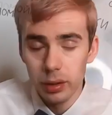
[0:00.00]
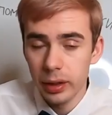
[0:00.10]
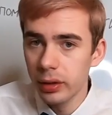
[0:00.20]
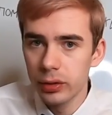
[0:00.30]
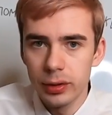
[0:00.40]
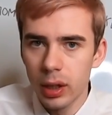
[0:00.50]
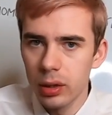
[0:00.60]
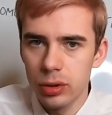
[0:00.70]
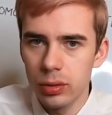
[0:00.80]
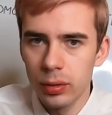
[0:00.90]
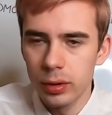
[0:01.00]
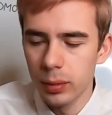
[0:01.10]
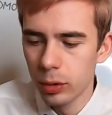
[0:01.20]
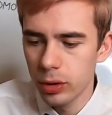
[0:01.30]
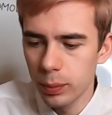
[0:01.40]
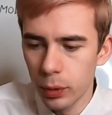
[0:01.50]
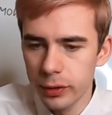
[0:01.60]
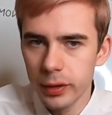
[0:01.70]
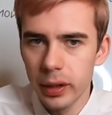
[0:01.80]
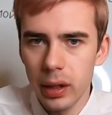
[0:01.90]
Я не знаю, что это. Может,
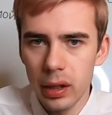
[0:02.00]
постный